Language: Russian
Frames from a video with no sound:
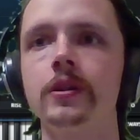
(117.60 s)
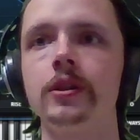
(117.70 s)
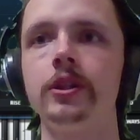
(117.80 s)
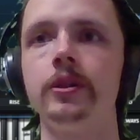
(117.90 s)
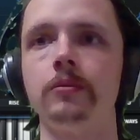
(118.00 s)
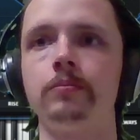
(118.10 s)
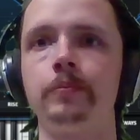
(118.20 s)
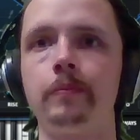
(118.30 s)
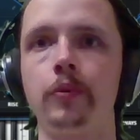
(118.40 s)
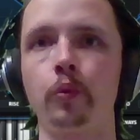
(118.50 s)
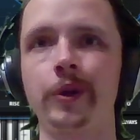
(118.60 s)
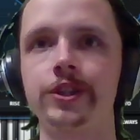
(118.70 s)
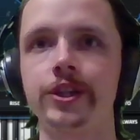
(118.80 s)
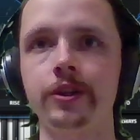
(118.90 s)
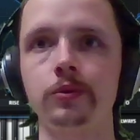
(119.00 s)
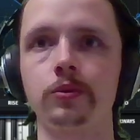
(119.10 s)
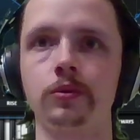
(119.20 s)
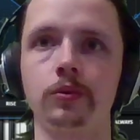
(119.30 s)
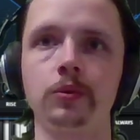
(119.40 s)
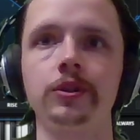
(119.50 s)
И по умолчанию
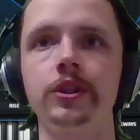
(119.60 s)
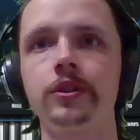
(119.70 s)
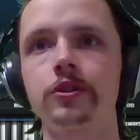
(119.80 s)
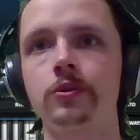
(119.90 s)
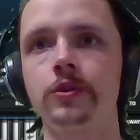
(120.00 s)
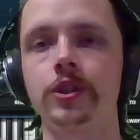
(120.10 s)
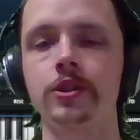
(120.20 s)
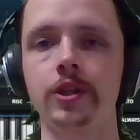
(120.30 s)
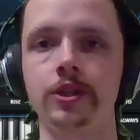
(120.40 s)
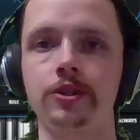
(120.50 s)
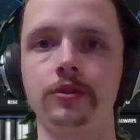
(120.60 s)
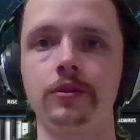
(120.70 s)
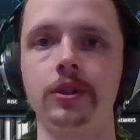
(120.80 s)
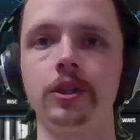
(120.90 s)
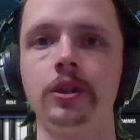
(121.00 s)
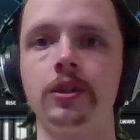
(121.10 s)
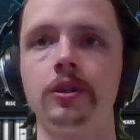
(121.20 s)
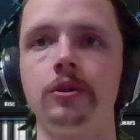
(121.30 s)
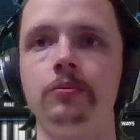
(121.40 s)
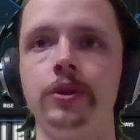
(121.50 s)
он ни на что не назначен,
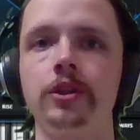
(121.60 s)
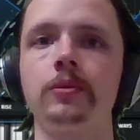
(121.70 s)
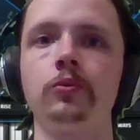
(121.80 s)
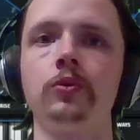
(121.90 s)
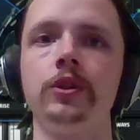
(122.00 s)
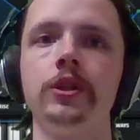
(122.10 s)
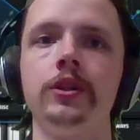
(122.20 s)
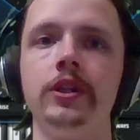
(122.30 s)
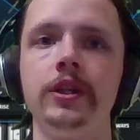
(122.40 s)
поэтому и не